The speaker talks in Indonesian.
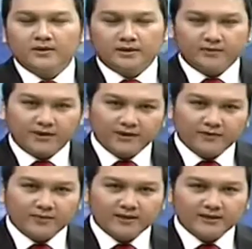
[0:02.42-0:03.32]
Kita beralih
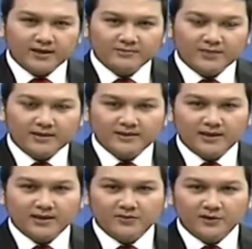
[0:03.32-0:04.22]
ke informasi lain,
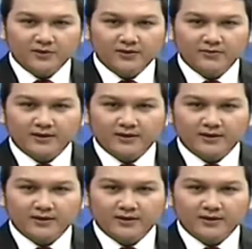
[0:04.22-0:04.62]
pemirsa hari Minggu